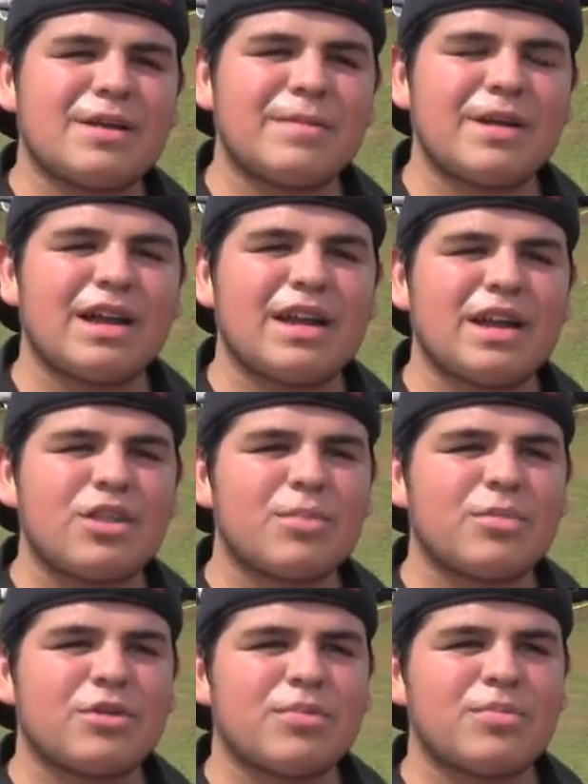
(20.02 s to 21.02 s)
me iba
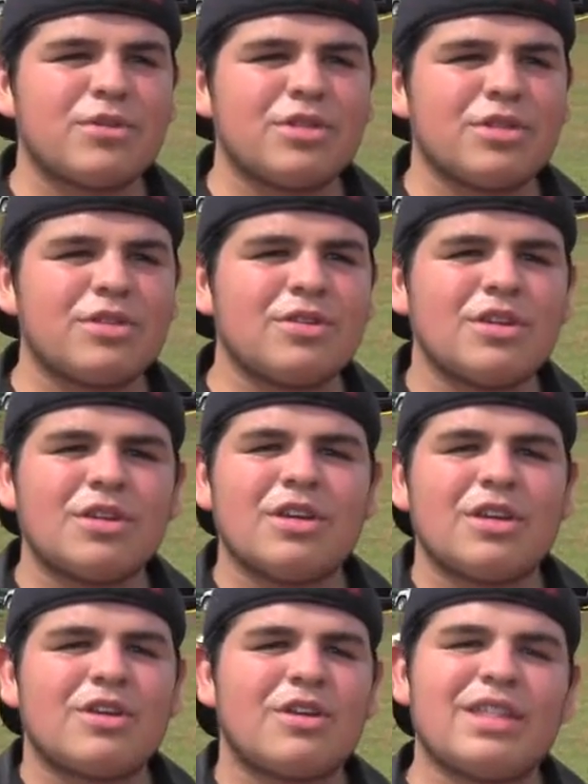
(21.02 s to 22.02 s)
ganando por un punto
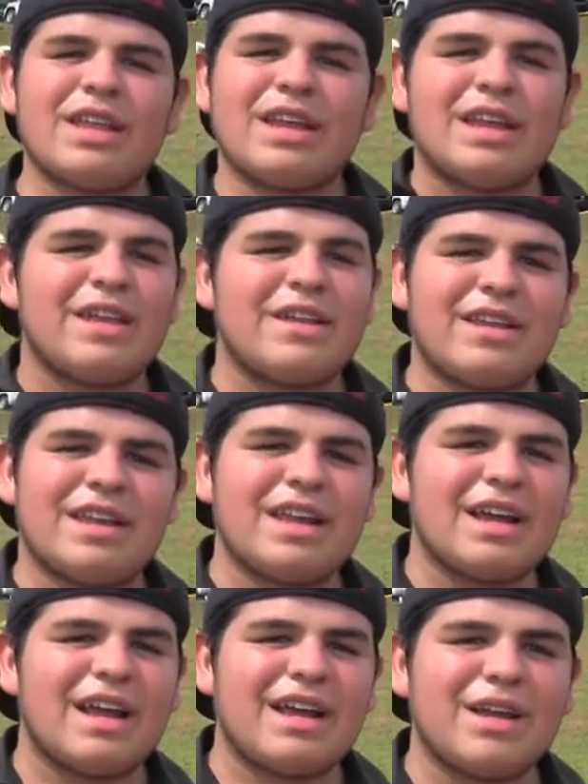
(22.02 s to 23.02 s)
y hoy tenía que
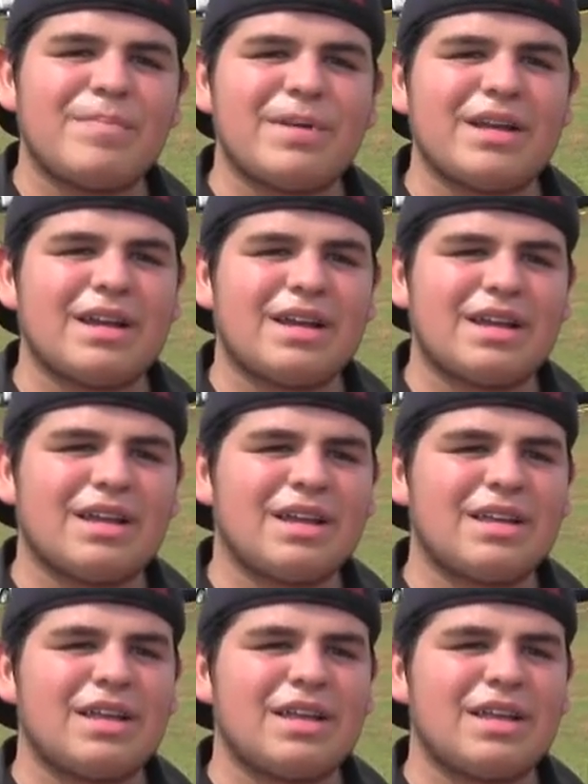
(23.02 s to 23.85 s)
venir a ganar para